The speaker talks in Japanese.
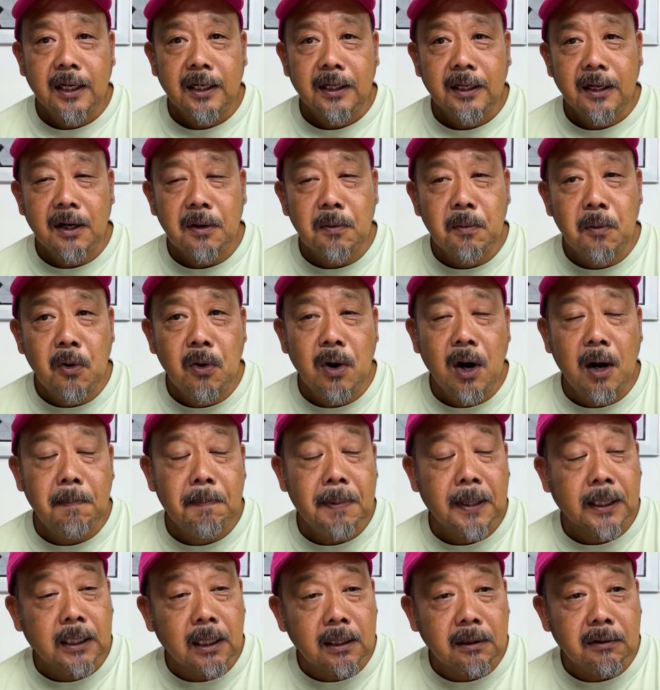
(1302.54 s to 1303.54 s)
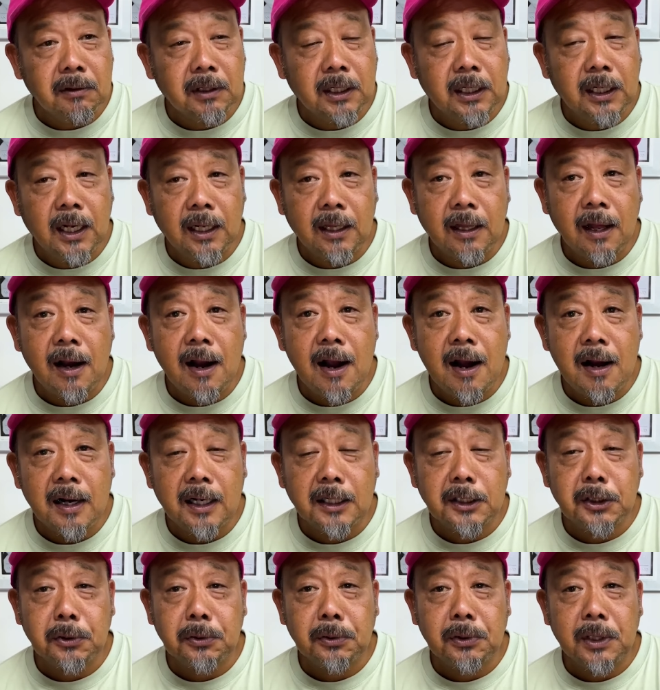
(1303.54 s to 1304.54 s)
なんかもうはパタッと切れた感
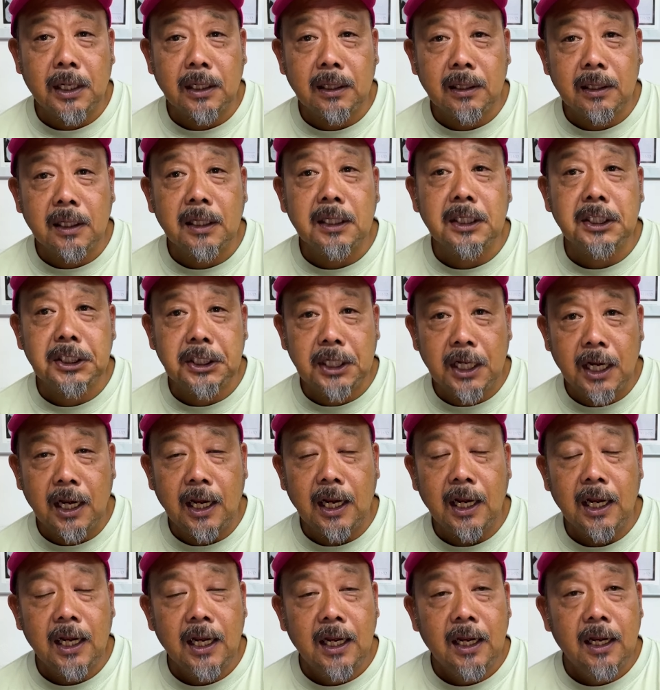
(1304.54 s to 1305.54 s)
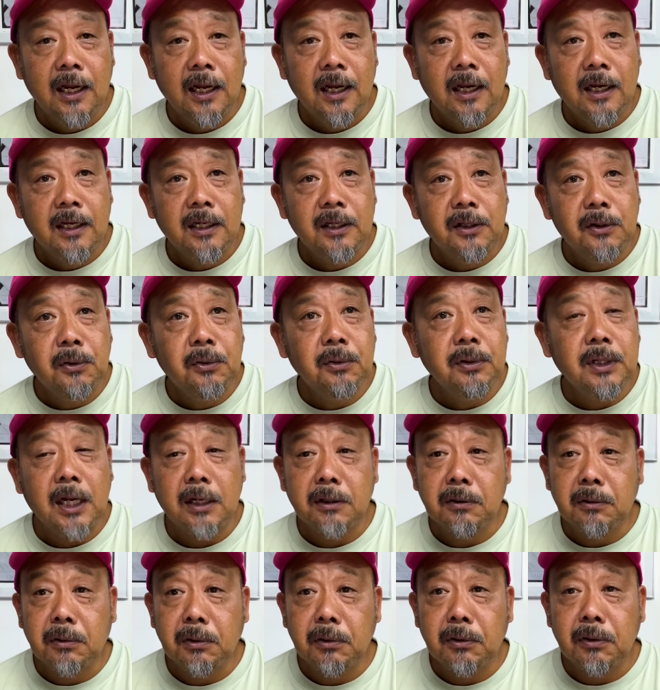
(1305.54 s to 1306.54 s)
がちょっとあったりして。どうな
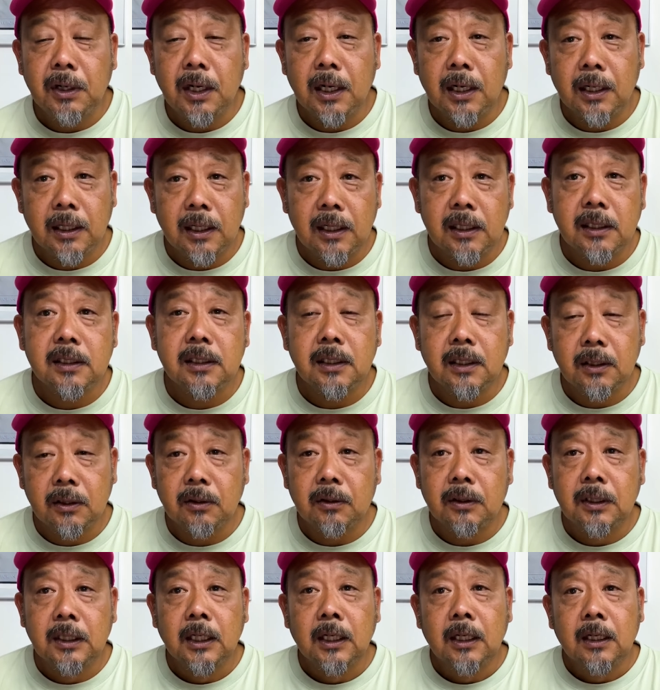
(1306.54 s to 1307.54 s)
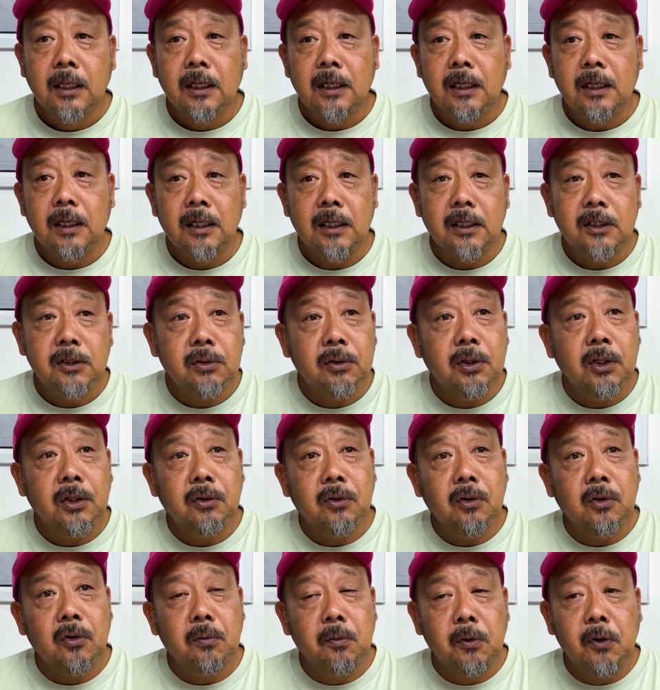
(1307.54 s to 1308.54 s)
ることやらなんですけど、えー、それ
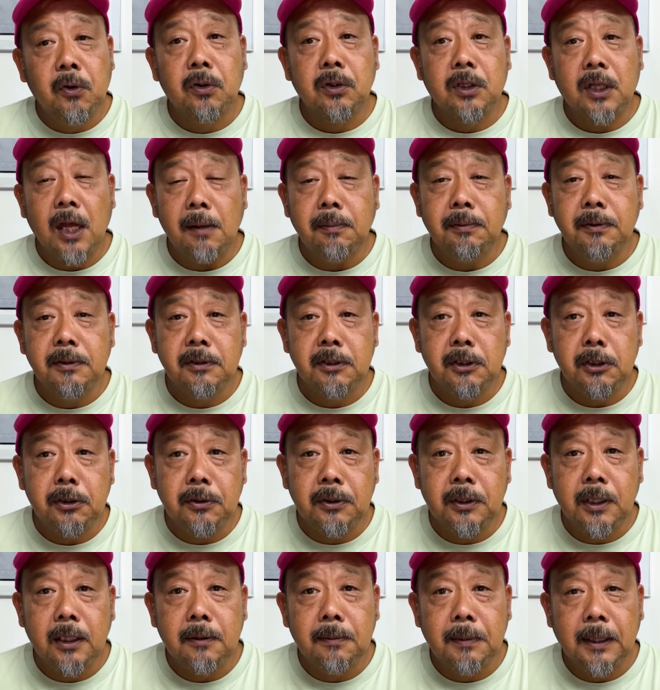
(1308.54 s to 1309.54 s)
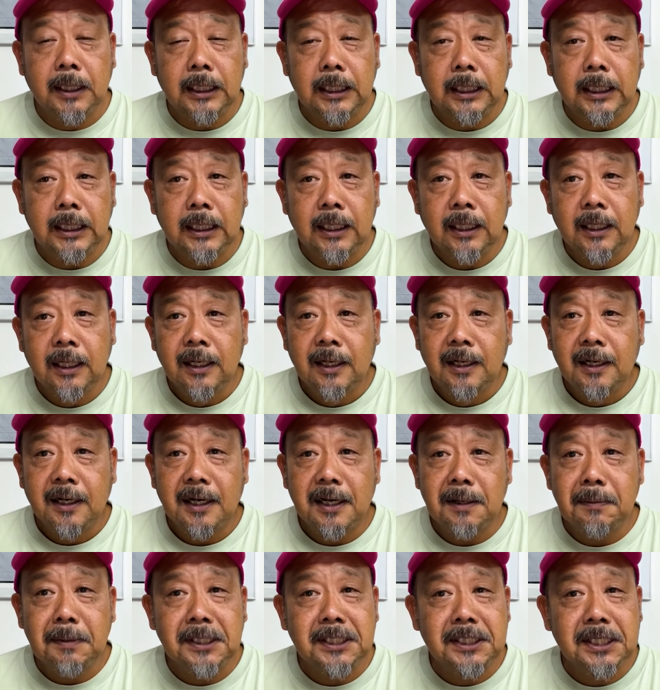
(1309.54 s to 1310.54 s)
ともう多分言ってる間に
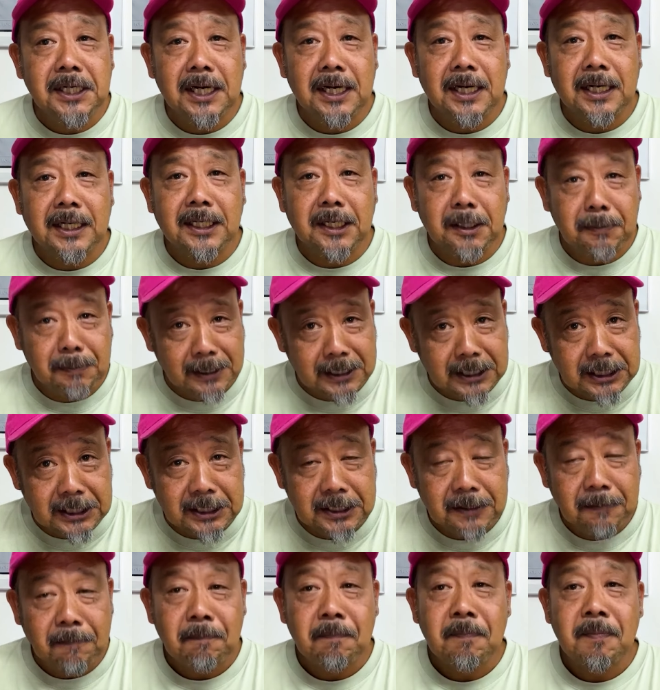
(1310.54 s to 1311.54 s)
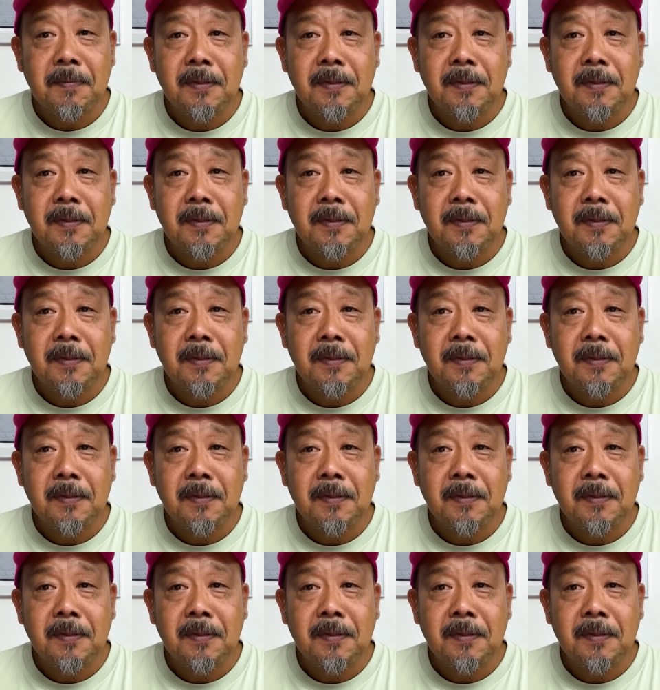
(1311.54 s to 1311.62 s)
カマスが来ます。